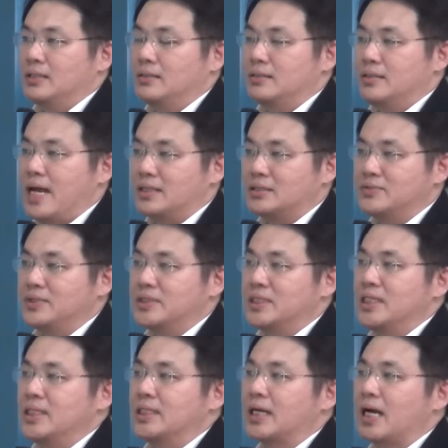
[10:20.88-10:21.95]

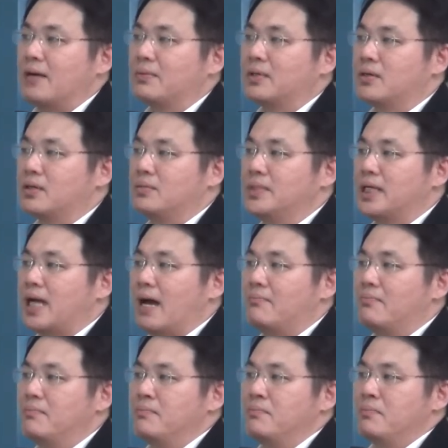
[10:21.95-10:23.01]
reactivity นะครับเขาก็มีการ
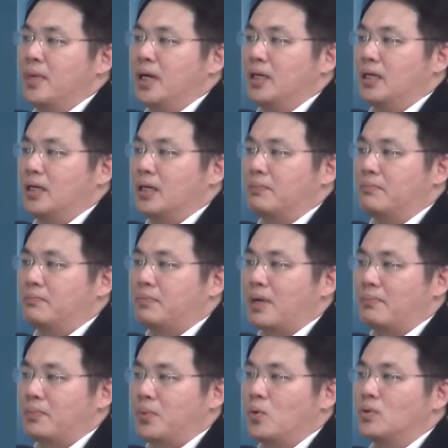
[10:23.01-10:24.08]
ปรั
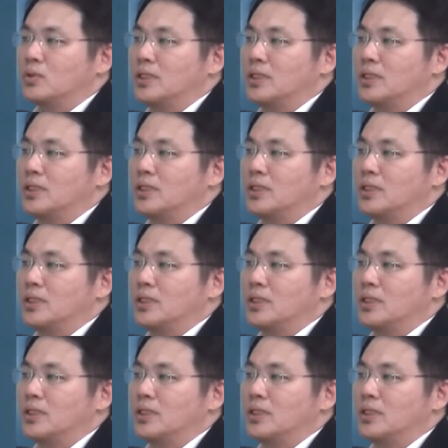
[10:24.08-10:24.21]
บปรุง